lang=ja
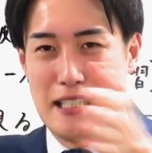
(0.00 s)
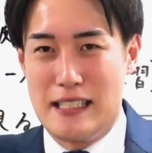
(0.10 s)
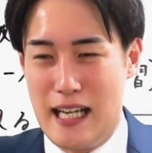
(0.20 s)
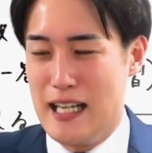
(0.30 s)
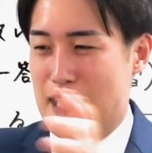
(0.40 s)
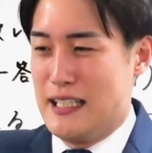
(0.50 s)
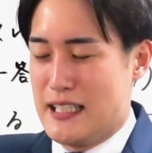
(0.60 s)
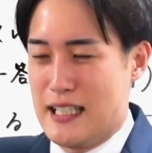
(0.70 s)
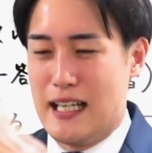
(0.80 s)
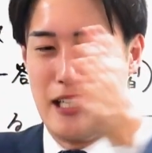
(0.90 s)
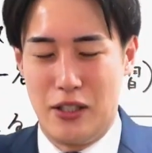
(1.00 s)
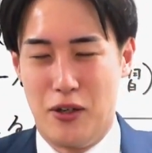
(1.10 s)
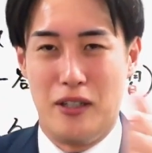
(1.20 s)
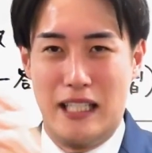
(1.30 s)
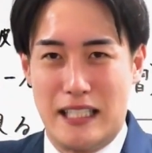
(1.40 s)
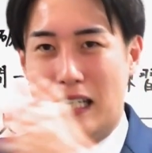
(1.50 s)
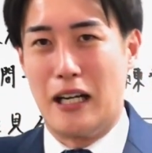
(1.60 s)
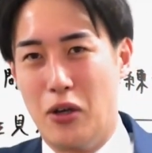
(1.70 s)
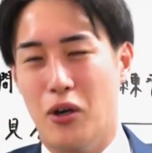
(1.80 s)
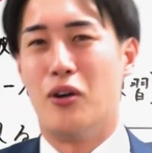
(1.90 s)
3、1から4、1か
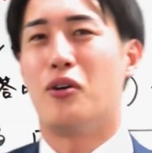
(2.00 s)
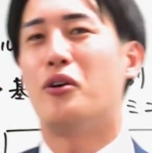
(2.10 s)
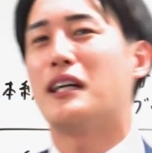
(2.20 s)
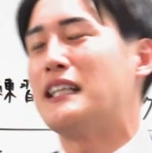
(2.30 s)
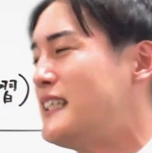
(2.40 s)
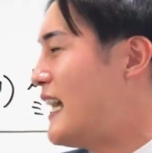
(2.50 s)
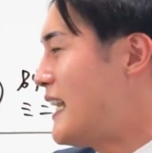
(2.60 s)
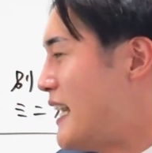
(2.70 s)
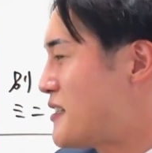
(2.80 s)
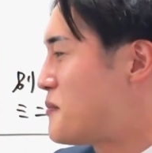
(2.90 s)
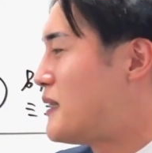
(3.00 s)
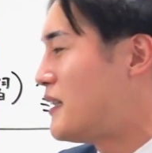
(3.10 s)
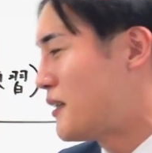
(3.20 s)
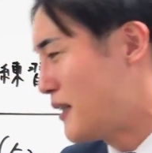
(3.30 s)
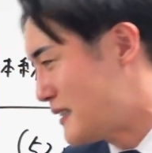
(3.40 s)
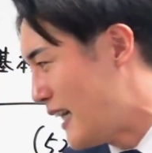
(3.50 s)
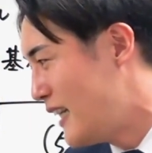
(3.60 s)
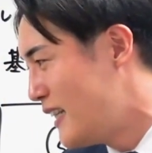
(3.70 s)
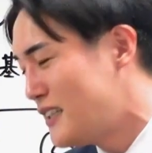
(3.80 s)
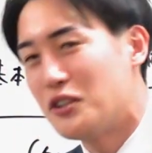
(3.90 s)
ら5、こういう形で、え進めていってください
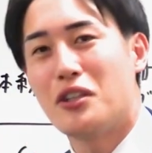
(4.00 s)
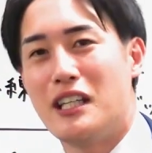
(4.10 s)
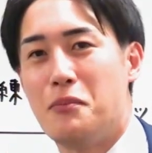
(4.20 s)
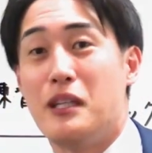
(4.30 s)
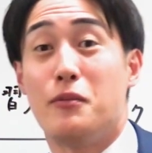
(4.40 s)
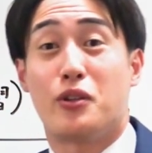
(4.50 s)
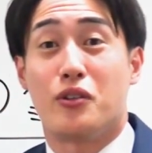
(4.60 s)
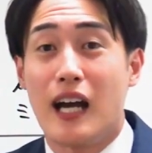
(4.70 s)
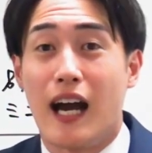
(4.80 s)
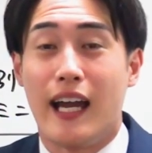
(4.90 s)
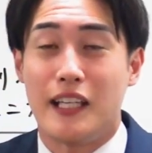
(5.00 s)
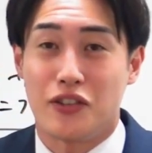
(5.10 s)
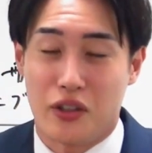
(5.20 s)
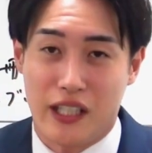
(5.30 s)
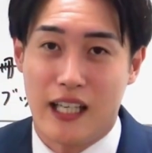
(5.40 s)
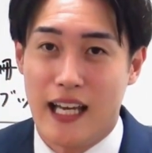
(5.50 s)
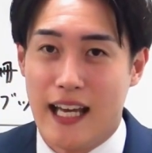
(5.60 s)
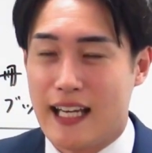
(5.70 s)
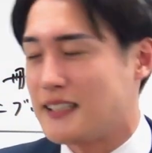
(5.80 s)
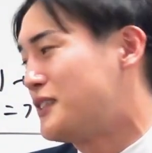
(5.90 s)
でその時にミニブックが、え非常に、
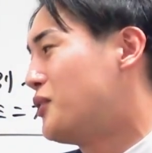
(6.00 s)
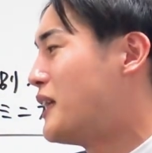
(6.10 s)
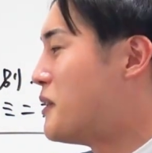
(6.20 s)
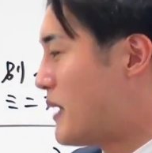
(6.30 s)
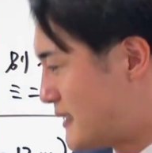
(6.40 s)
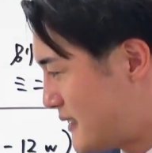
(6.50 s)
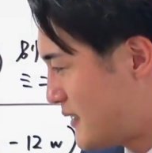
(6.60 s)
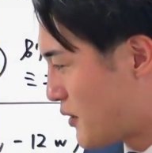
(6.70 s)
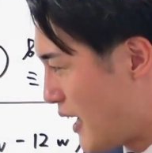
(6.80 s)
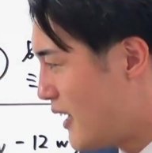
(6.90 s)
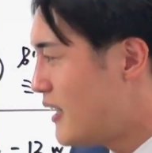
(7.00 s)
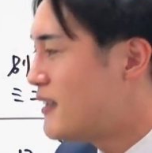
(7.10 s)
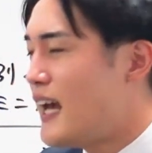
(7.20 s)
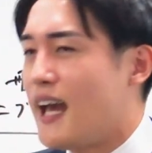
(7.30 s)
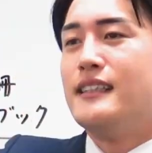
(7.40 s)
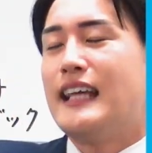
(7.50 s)
え活用できます OK で